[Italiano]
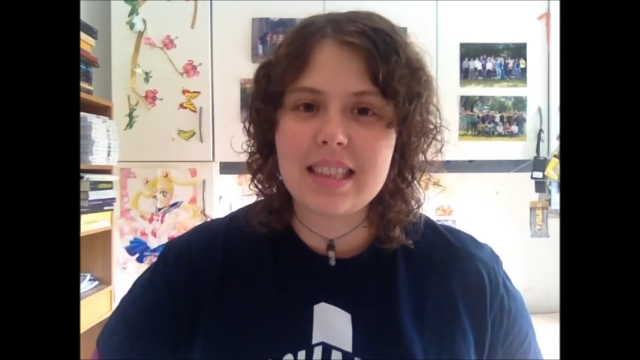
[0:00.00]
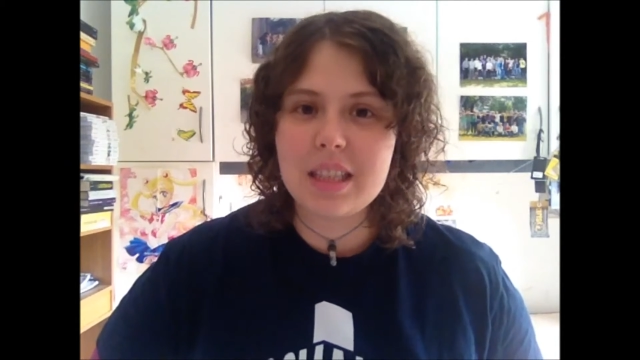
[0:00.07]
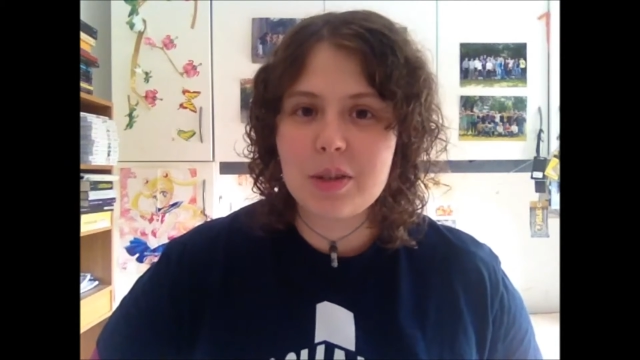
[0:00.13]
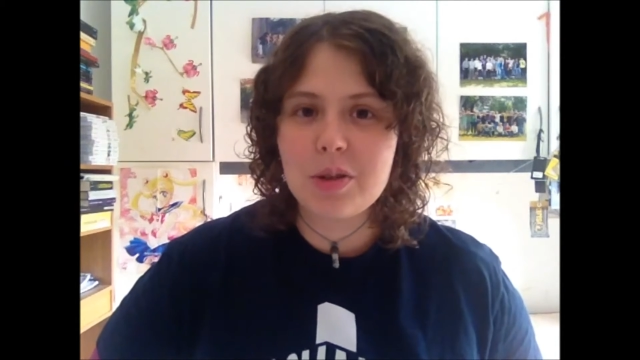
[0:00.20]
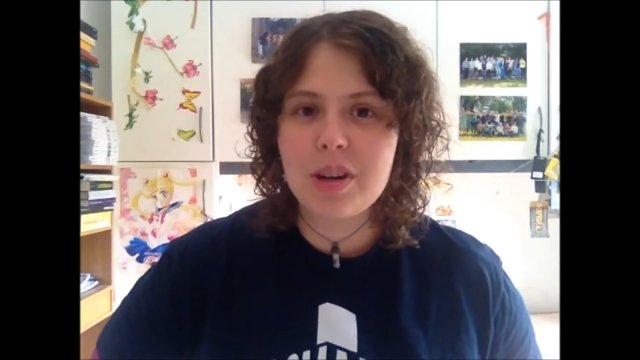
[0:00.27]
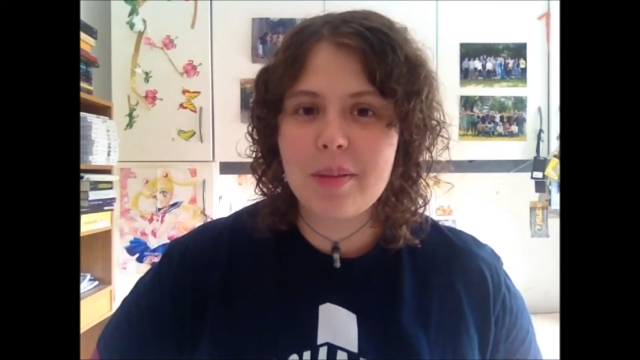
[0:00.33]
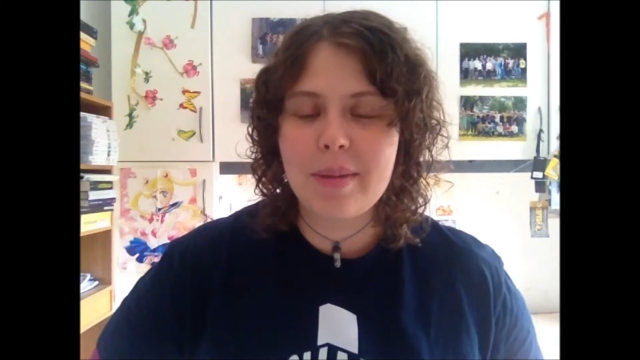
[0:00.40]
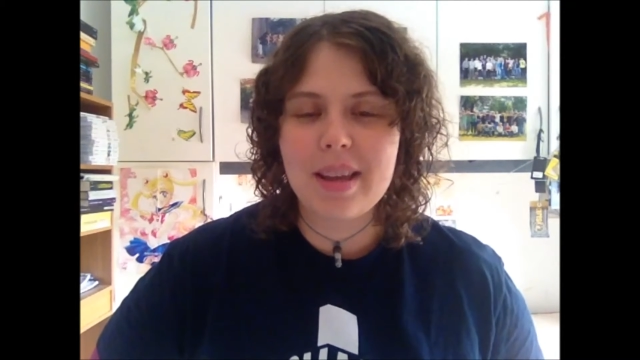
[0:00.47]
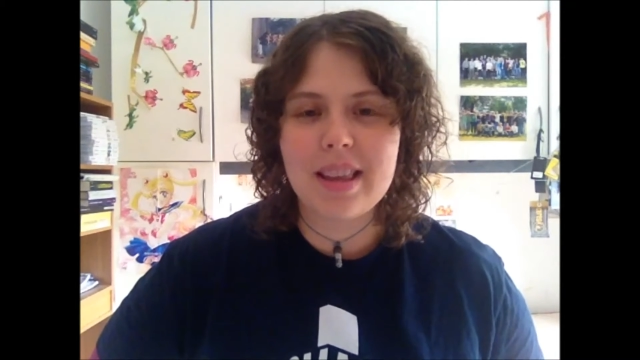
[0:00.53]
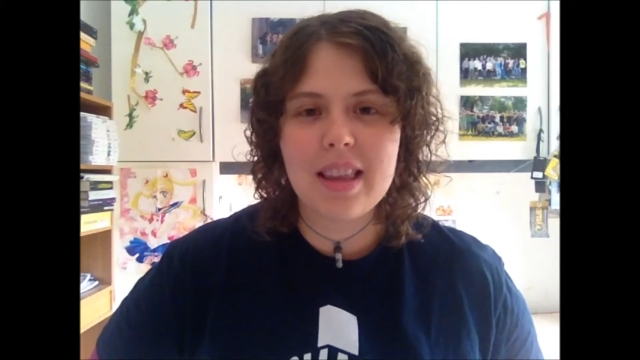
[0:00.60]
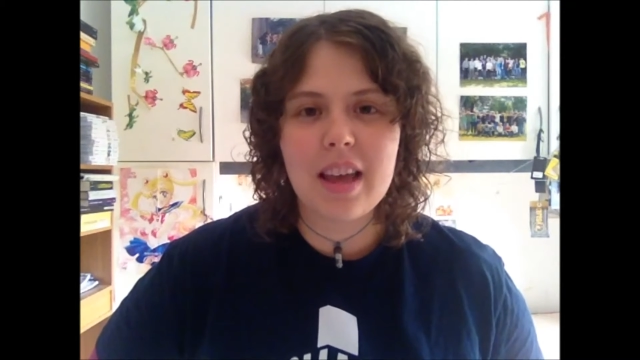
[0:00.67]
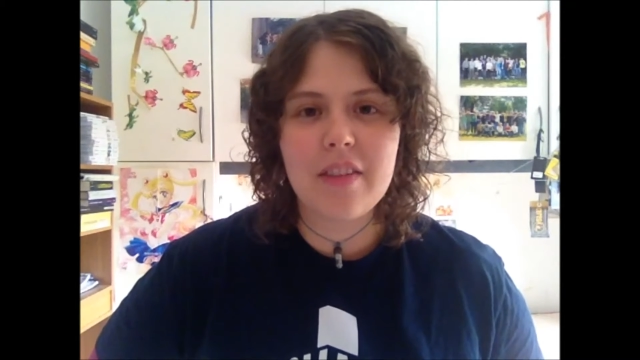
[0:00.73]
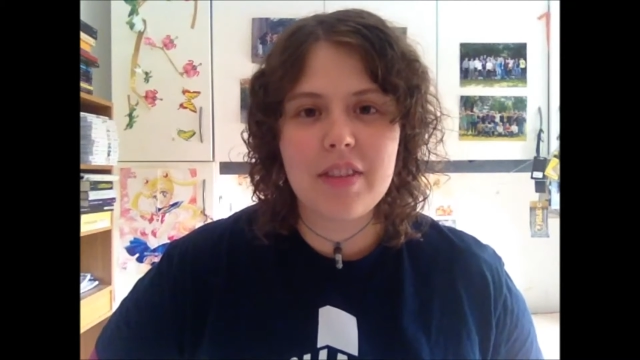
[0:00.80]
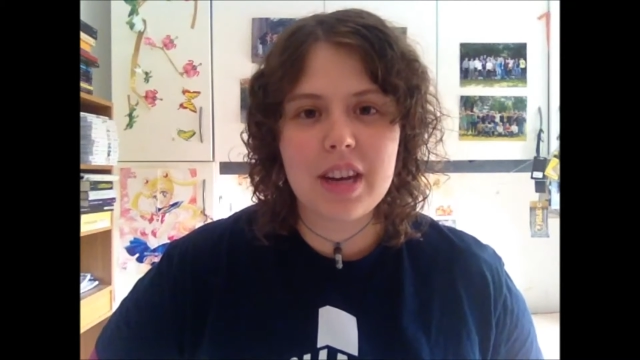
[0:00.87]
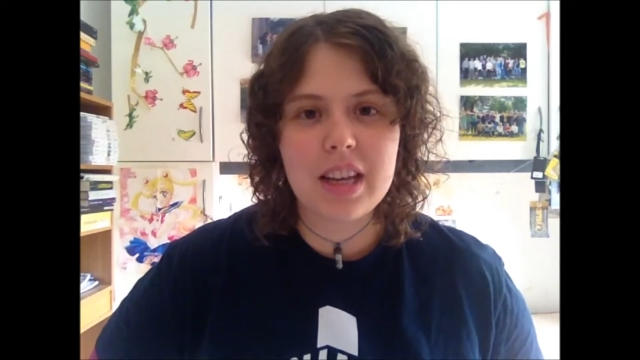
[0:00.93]

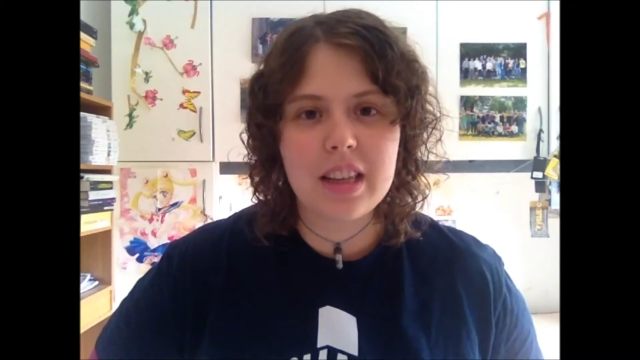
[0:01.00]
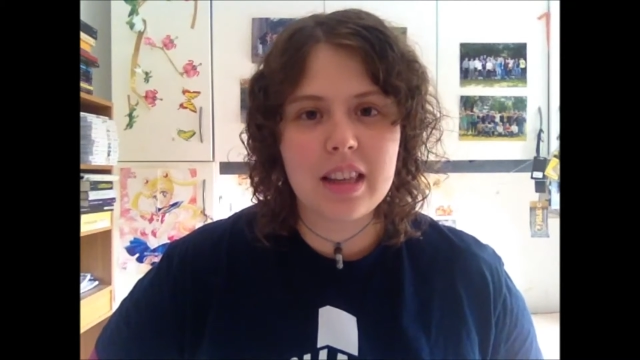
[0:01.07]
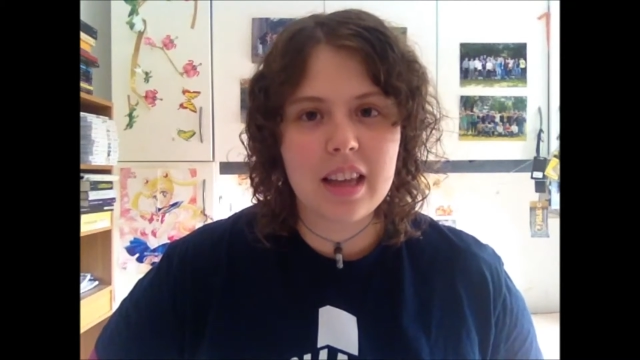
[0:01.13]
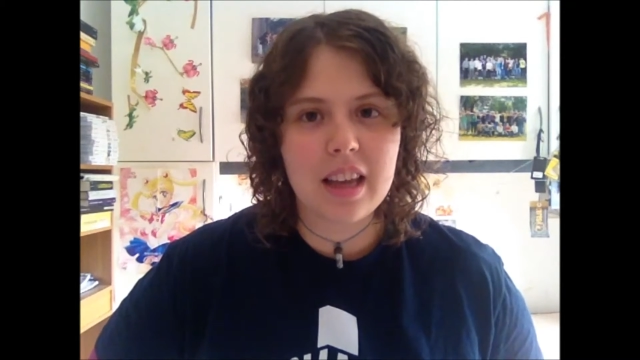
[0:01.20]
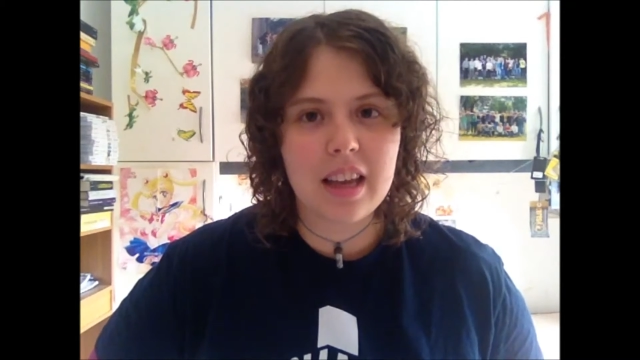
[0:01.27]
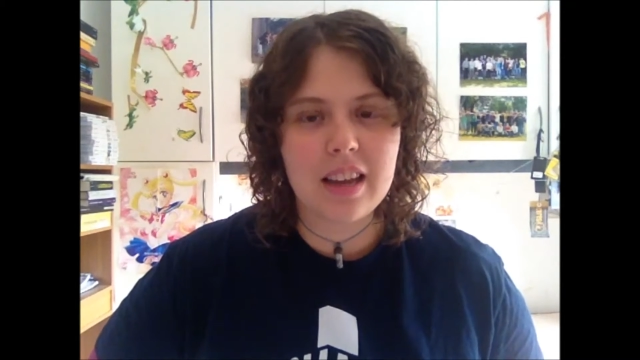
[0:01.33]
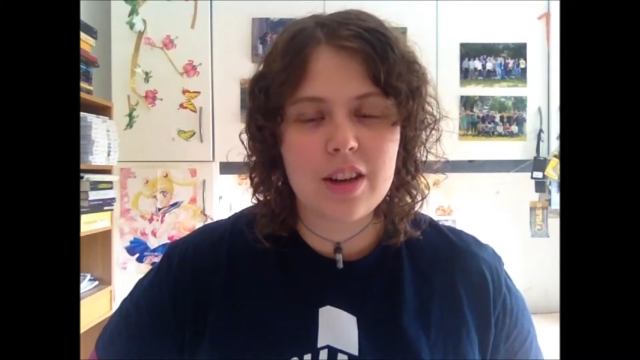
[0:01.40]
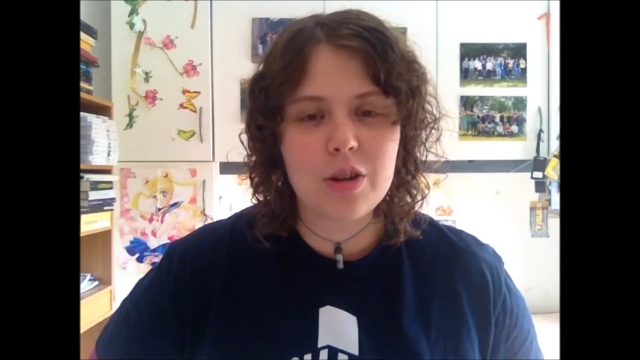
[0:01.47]
sicuramente avrete